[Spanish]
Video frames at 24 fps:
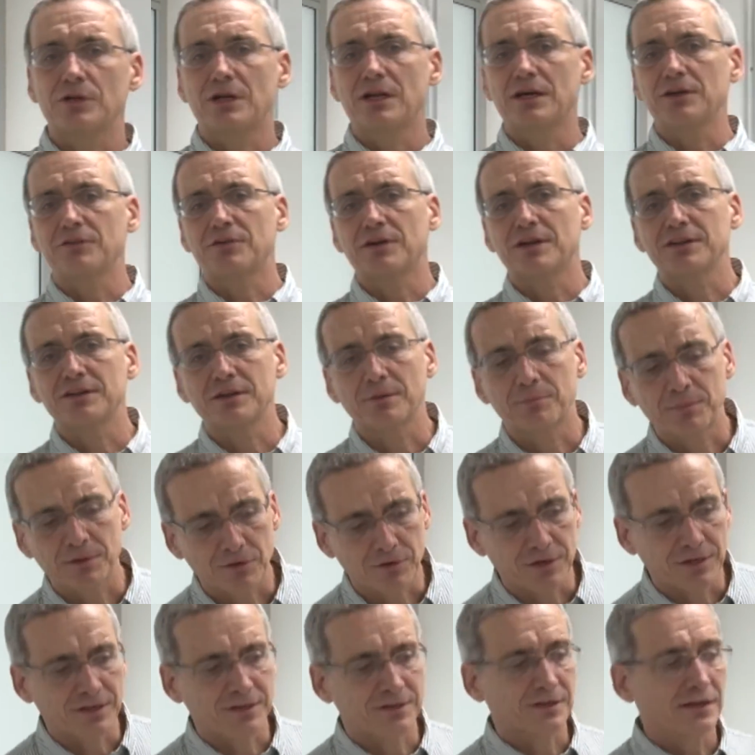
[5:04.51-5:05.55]
La diferencia de
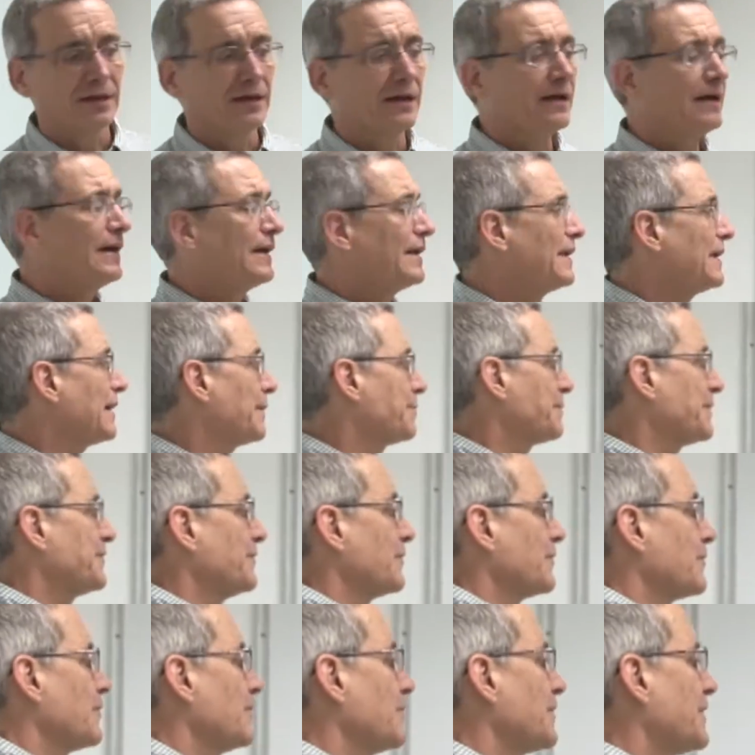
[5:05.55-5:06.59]
presión es la
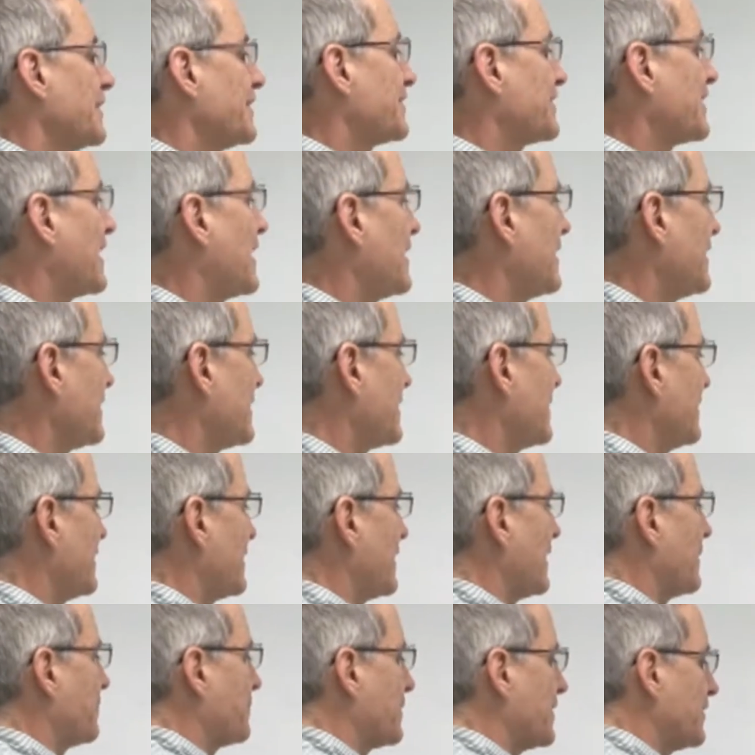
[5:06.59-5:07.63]
presión con que sale, que es
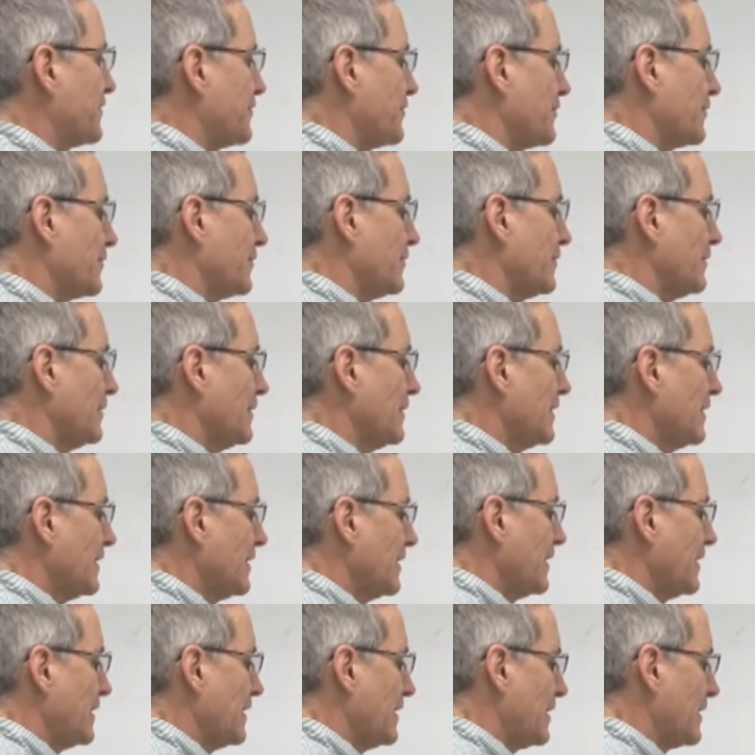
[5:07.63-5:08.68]
la presión
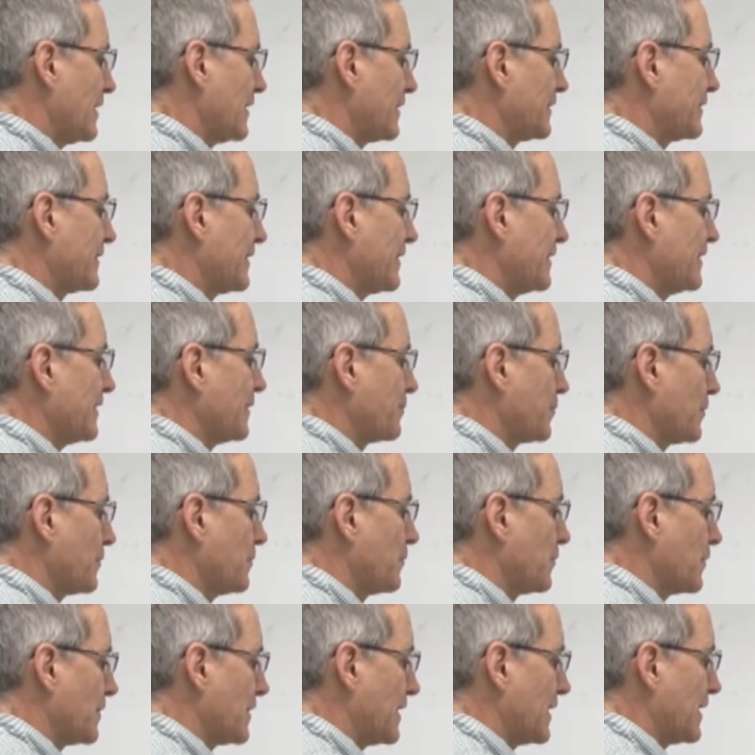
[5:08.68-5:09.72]
en la arteria
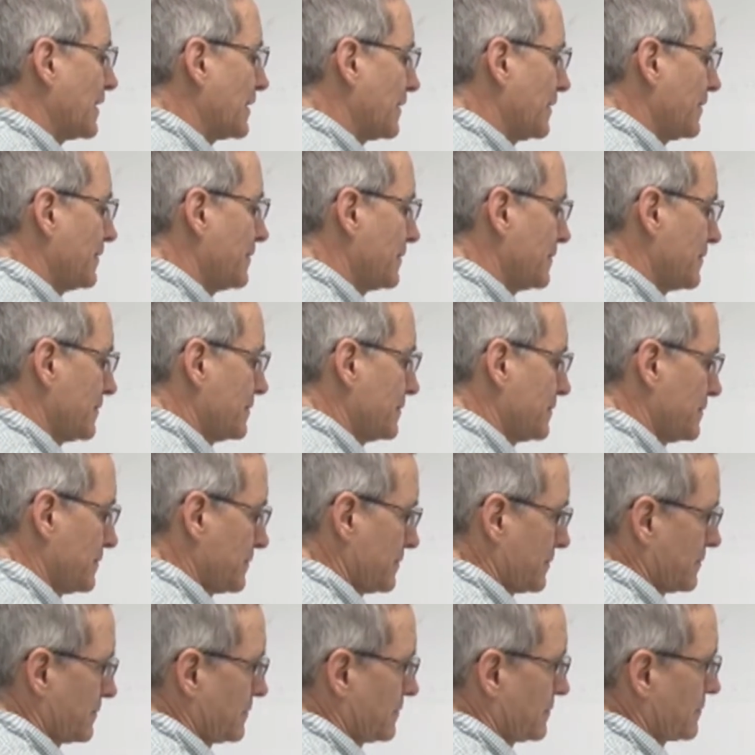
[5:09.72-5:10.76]
pulmonar.
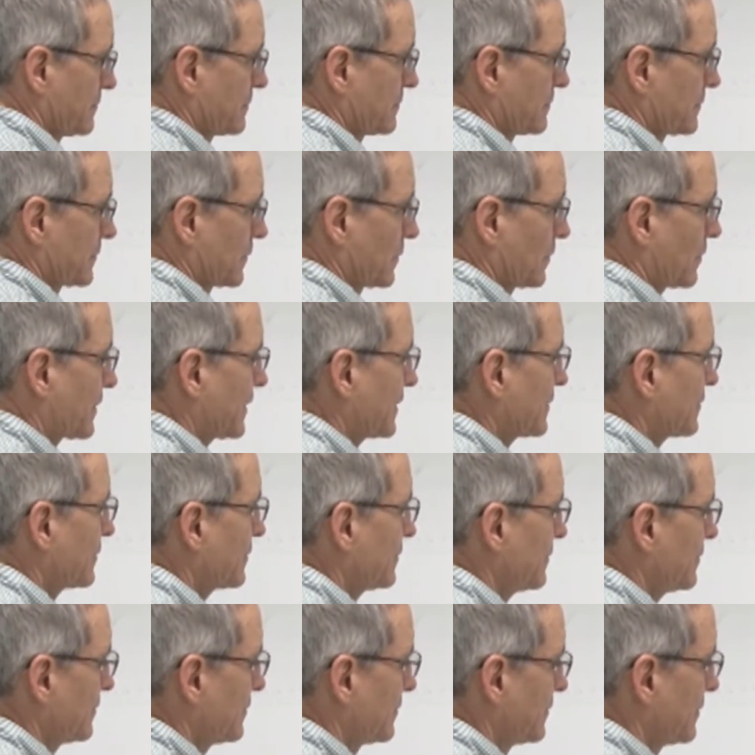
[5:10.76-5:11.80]
¿Correcto?